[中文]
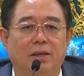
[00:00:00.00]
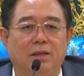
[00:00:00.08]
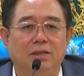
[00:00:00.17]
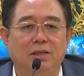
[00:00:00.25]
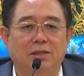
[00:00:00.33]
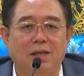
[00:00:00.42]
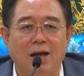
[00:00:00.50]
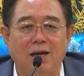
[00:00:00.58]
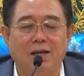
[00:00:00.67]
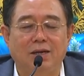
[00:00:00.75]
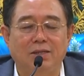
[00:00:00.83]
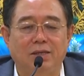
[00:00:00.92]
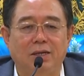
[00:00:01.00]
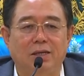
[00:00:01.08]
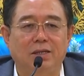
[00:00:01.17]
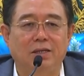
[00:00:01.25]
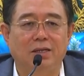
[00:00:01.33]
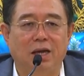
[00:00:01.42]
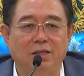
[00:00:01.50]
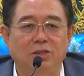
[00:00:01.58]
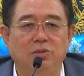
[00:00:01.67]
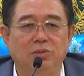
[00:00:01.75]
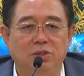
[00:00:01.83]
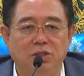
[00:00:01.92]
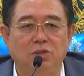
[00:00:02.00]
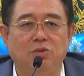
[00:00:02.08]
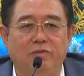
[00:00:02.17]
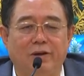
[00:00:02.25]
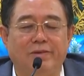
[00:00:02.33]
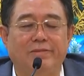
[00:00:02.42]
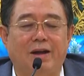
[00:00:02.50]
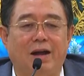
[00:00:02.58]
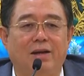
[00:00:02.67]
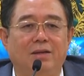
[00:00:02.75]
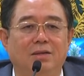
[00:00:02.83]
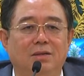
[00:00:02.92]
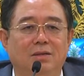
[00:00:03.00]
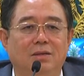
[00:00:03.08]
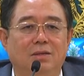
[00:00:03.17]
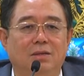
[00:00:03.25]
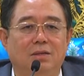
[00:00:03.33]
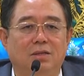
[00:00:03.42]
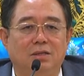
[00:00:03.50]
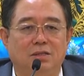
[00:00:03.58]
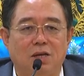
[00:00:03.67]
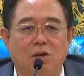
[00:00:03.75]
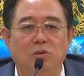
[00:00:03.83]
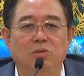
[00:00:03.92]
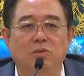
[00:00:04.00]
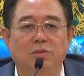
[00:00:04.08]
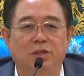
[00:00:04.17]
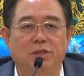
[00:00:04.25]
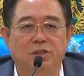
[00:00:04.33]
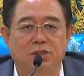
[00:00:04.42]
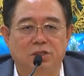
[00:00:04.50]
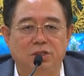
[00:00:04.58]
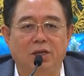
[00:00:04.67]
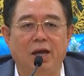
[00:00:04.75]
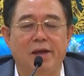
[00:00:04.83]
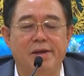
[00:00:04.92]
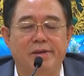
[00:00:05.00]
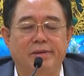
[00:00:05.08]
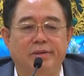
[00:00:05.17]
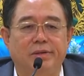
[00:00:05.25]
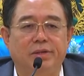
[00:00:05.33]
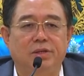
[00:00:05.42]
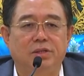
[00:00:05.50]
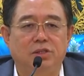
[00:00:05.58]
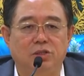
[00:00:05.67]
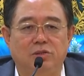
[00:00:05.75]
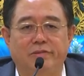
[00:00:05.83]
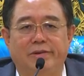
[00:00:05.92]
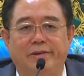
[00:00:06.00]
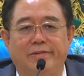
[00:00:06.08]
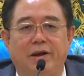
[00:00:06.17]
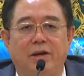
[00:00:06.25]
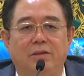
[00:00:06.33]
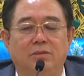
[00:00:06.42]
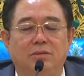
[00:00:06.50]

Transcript: 以及大量的研究技术方法、可操控的实验技术方法，